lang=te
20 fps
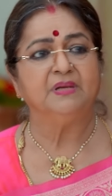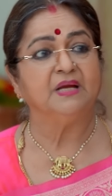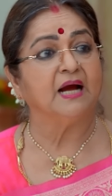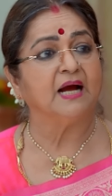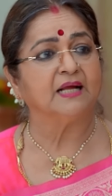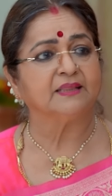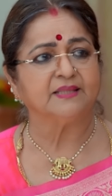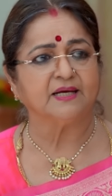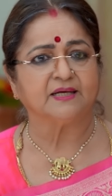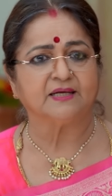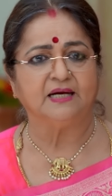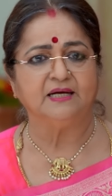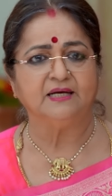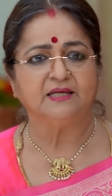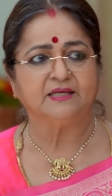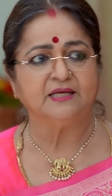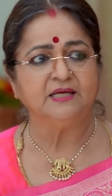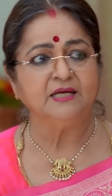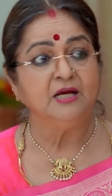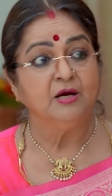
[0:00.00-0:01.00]
మీ అత్త
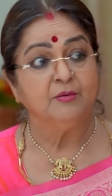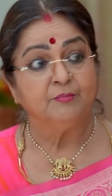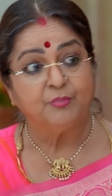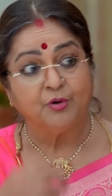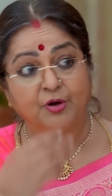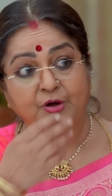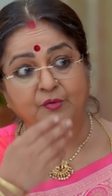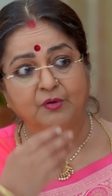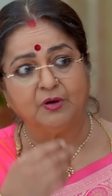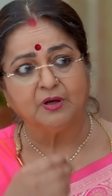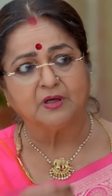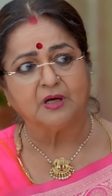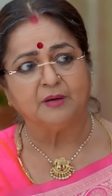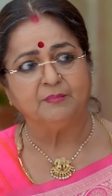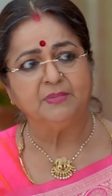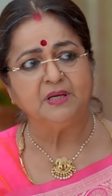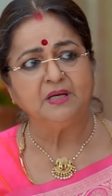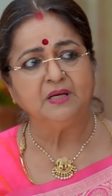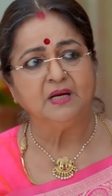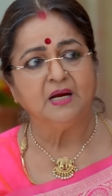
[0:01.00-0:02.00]
కళ్లకు పొరలు
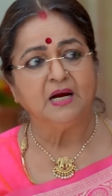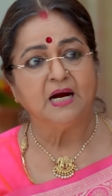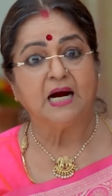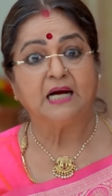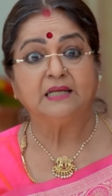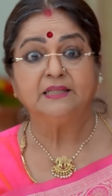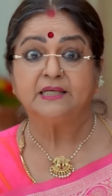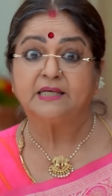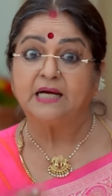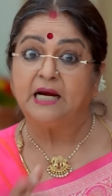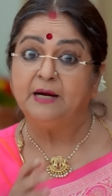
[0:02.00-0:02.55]
కమ్మి అది